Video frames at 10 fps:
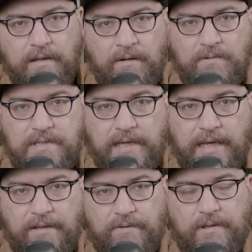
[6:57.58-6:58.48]
Non, on
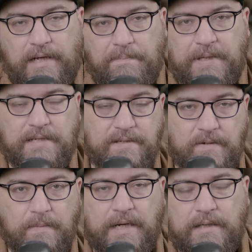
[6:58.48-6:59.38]
dirait que toutes les pièces
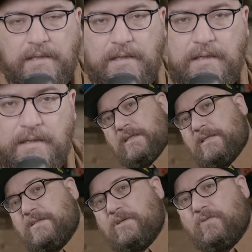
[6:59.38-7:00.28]
sont blindées. Ils
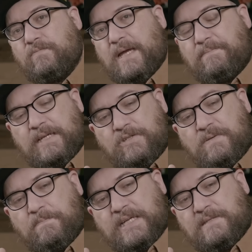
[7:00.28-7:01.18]
se retrouvent même dans
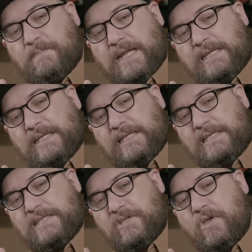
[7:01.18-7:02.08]
une pièce blindée
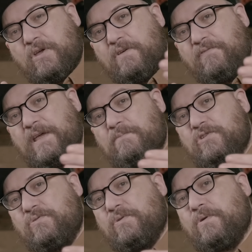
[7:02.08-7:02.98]
qui se referme
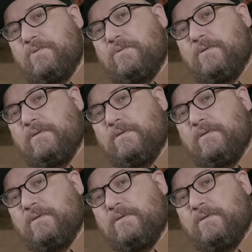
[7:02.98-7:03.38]
sur eux.